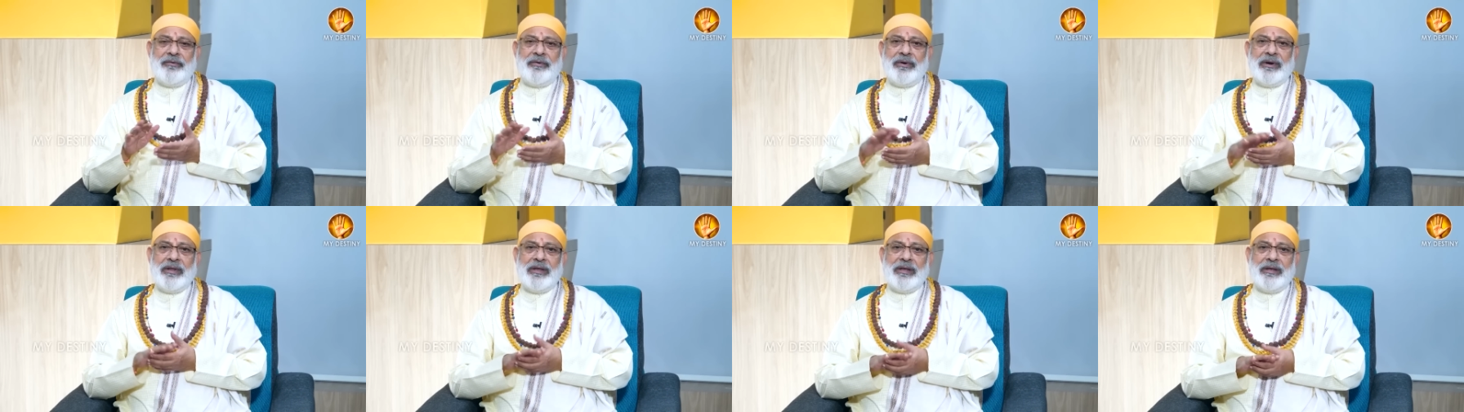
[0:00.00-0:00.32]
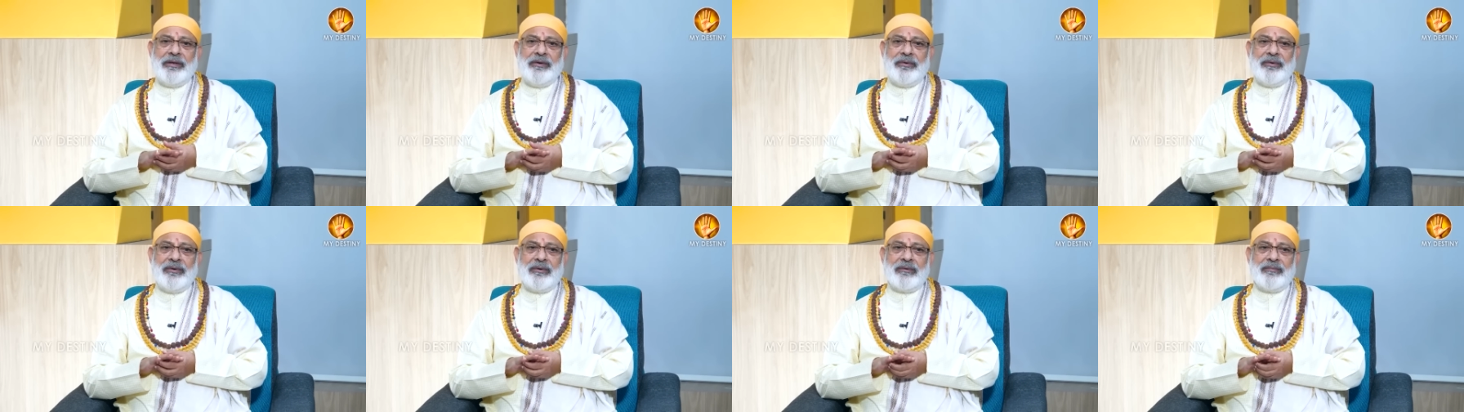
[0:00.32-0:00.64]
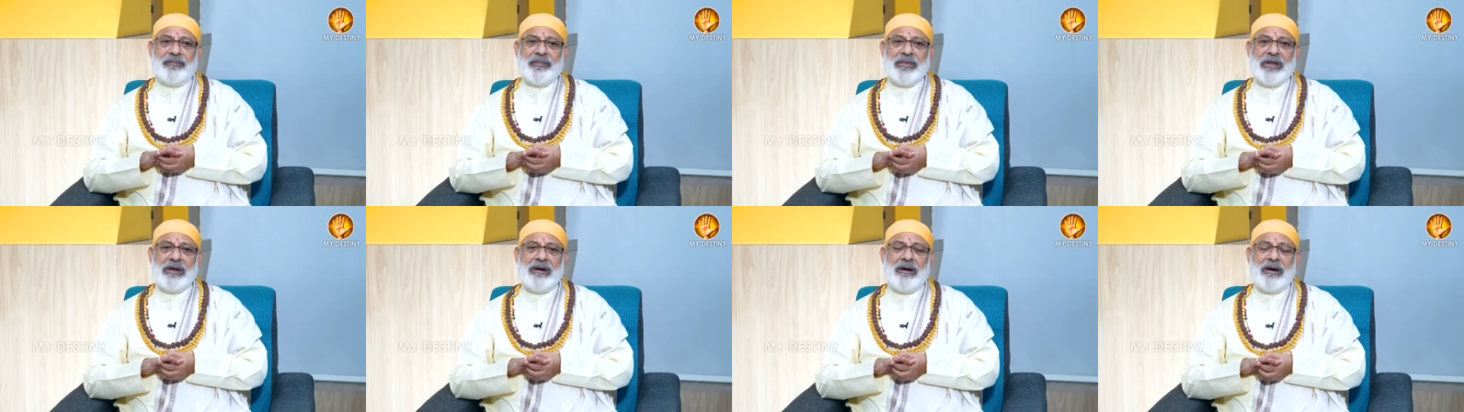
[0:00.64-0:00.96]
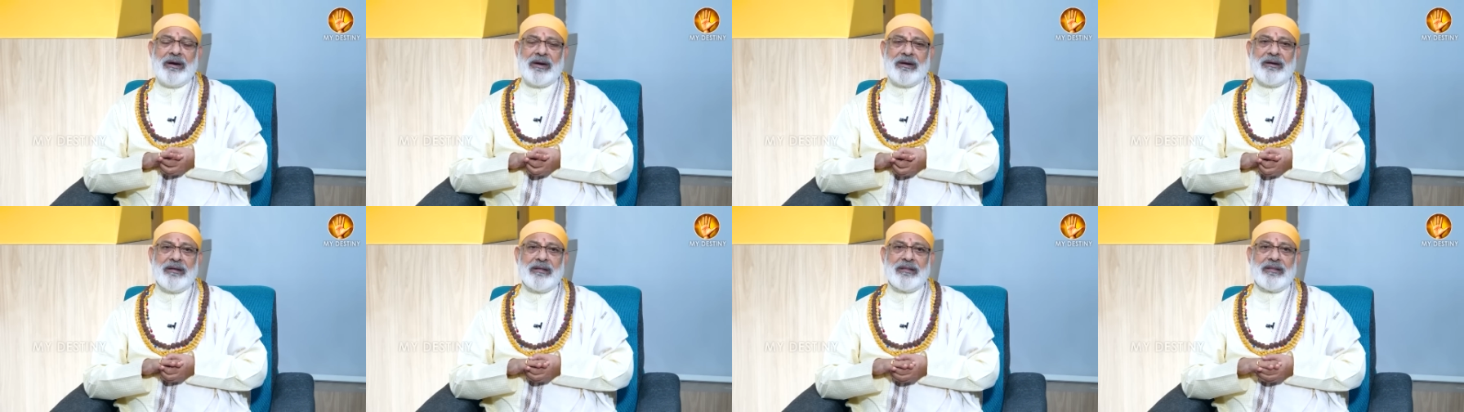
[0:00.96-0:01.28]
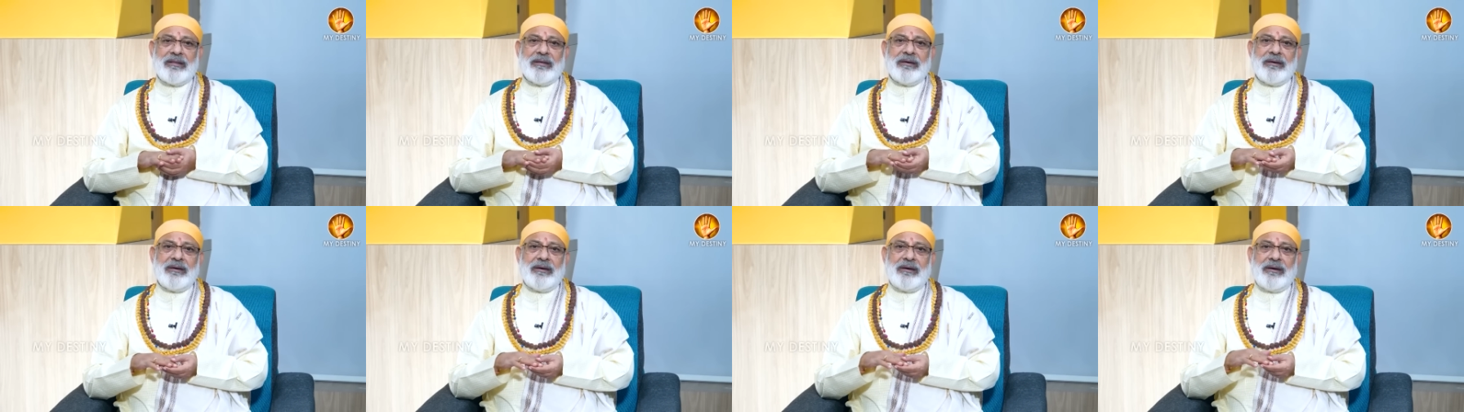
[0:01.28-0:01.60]
ఉండి
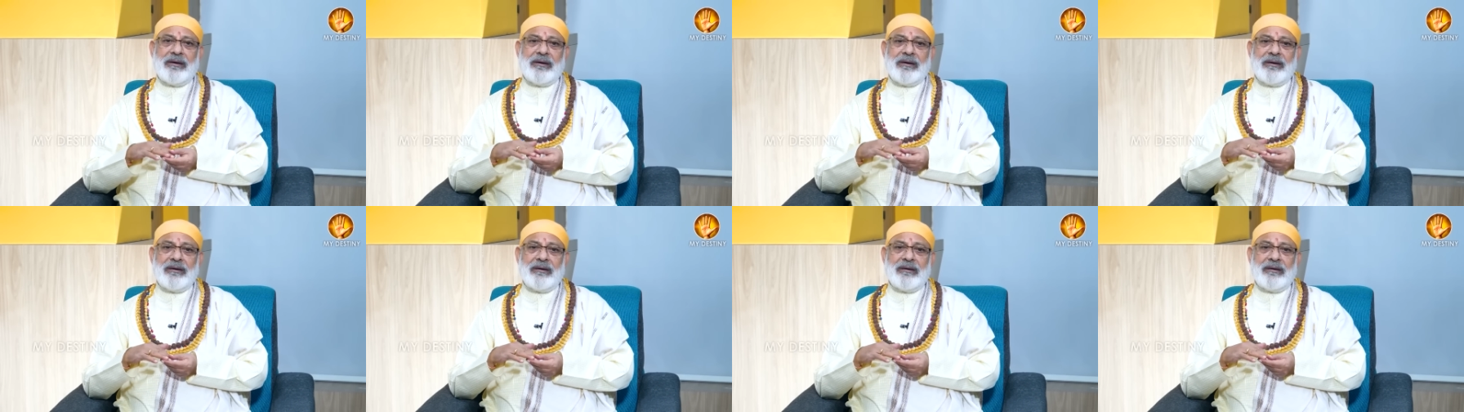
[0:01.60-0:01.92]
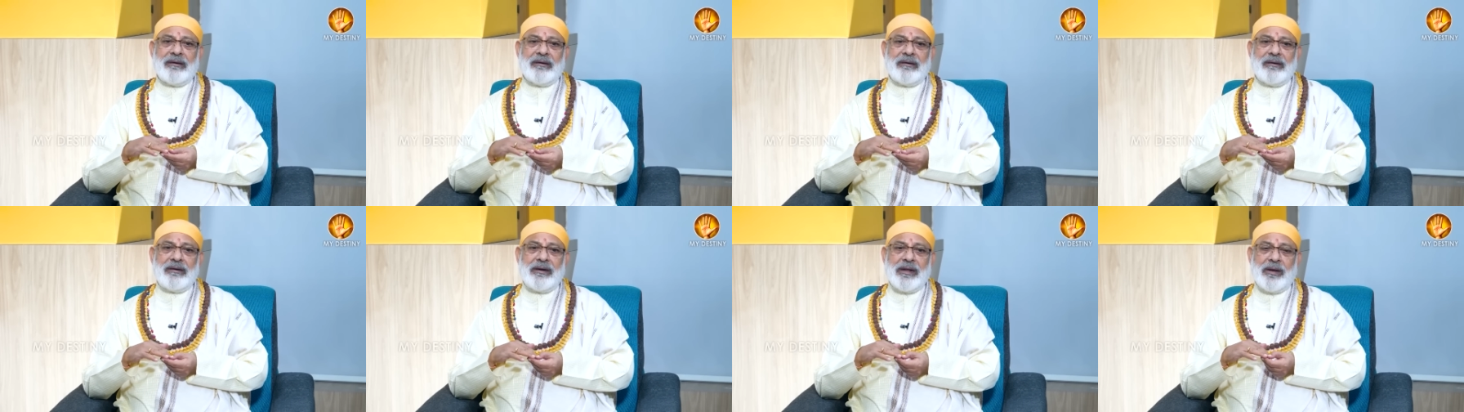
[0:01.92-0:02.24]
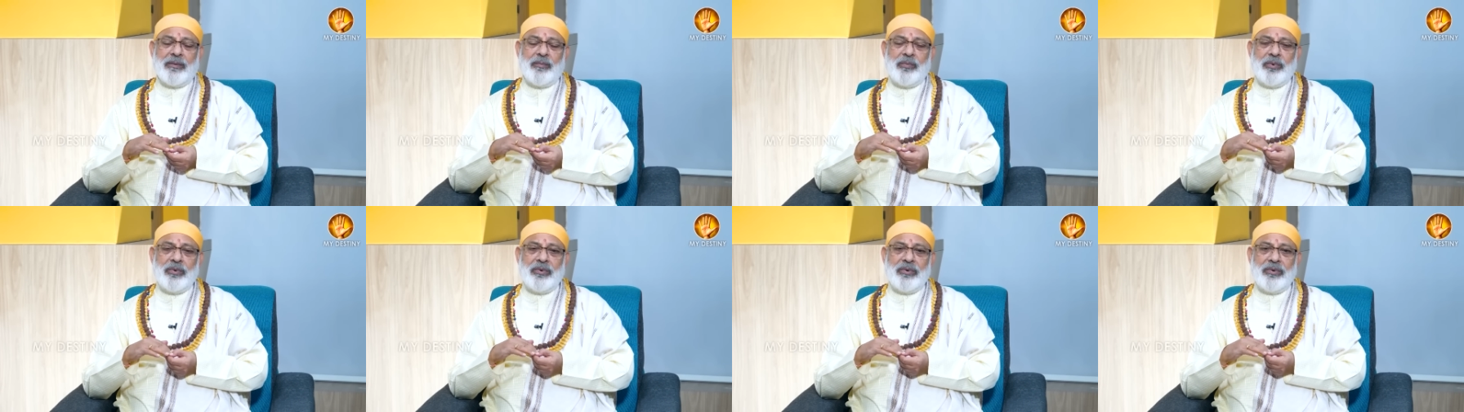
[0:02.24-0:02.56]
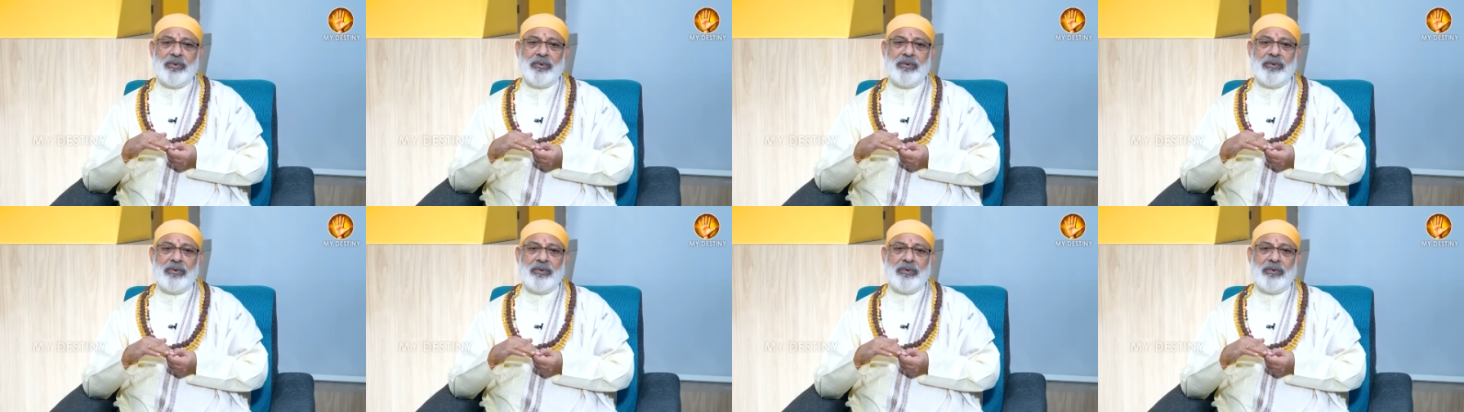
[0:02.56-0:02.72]
హఠాత్తుగా డబ్బు